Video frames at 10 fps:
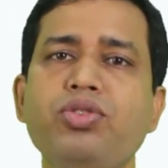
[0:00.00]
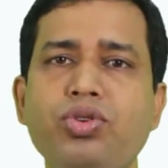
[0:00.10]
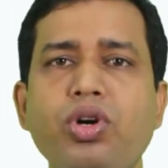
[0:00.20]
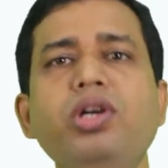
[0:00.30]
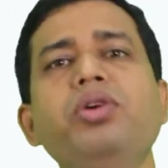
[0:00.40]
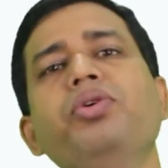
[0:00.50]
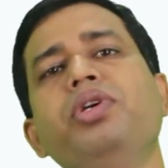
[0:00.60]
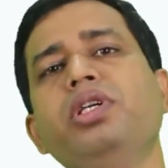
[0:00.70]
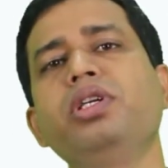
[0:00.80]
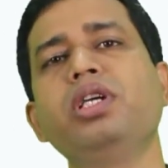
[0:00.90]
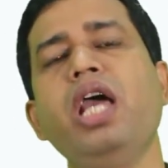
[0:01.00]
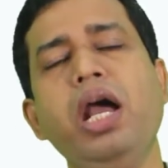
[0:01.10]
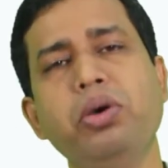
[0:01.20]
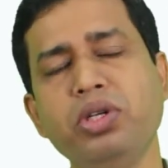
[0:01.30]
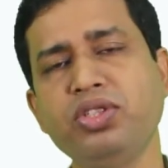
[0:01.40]
ছয় অঙ্কটি
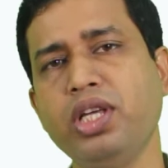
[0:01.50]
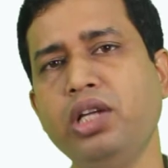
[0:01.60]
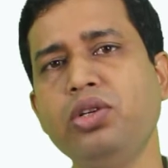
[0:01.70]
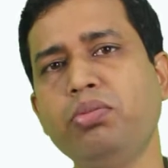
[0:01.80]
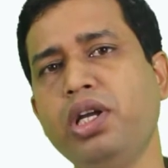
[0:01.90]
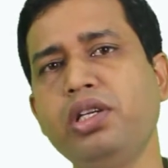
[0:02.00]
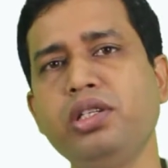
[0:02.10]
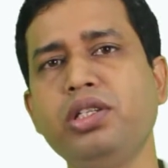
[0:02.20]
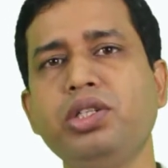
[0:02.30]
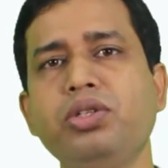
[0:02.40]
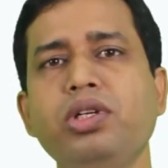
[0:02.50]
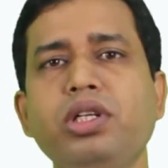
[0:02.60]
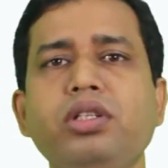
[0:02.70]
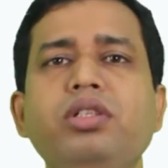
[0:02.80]
একক স্থানীয় মান নির্দেশ করে